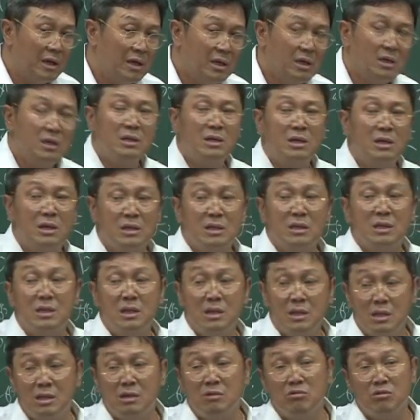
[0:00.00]
이런
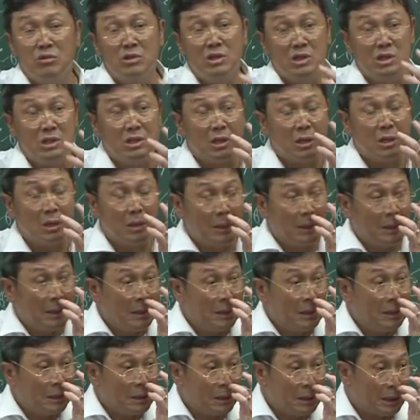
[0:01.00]
것들을 여러분이 이제
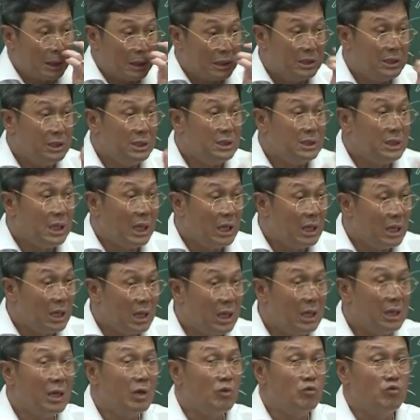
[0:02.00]
그러니까
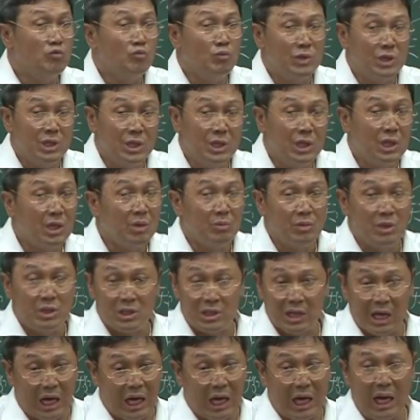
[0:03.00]
지장간의 움직임을
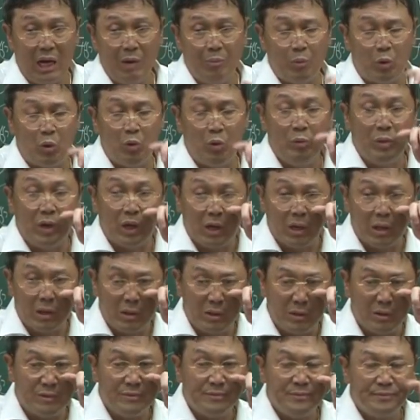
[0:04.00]
잘 보면